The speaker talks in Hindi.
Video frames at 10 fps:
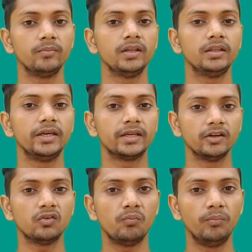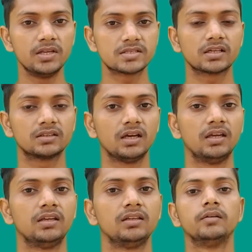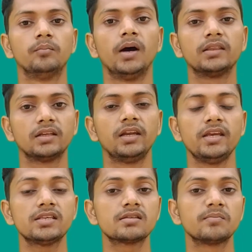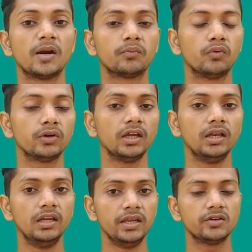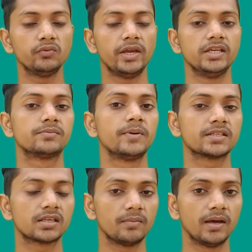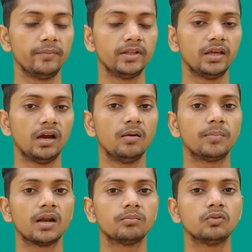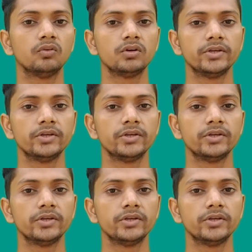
में देखने को मिल सकता है बात करें इस स्मार्टफोन के लीक हुए स्पेक्स के बारे में तो यहाँ पर आपको